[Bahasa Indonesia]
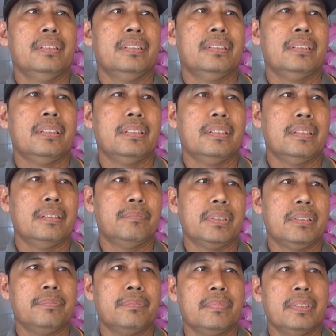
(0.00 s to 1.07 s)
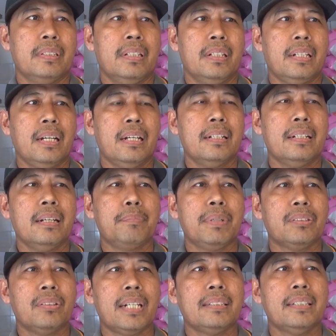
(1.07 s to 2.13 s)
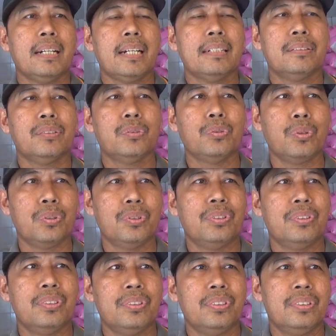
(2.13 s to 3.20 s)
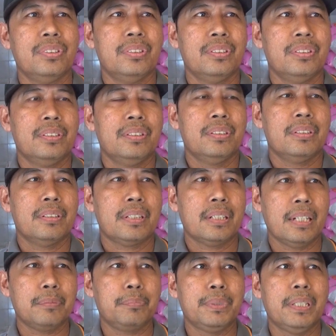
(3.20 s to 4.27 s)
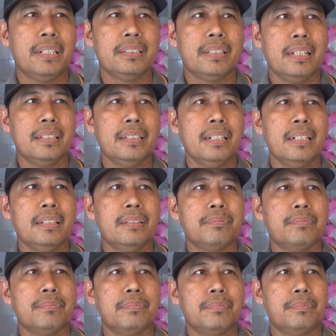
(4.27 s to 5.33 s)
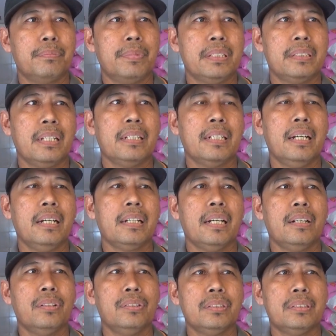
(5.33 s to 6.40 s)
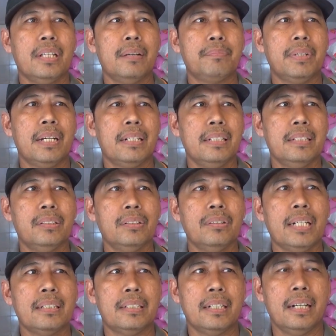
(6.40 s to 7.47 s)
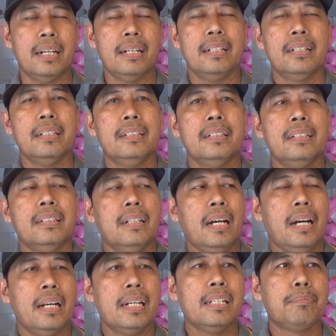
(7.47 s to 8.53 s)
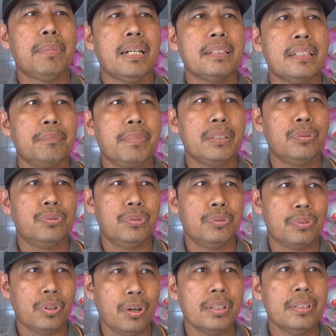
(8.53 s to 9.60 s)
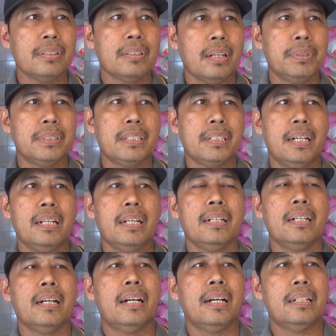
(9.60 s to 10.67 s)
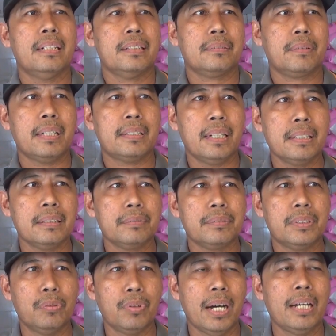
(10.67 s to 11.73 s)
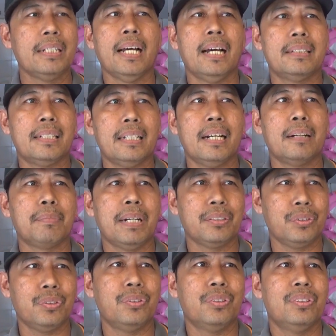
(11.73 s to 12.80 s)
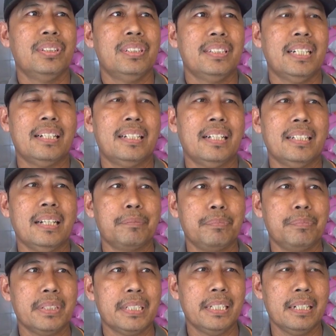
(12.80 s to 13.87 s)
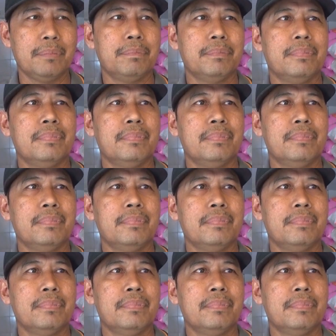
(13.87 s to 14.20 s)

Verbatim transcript: Itu karena apa, Pak? Karena pasokannya akan turun. Biasanya, ya, biasanya berapa? Biasanya kalau setiap hari itu ada 5 sampai 7 ton, tapi hmm. sekarang kadang dua hari tidak ada yang masuk, tidak ada yang kirim.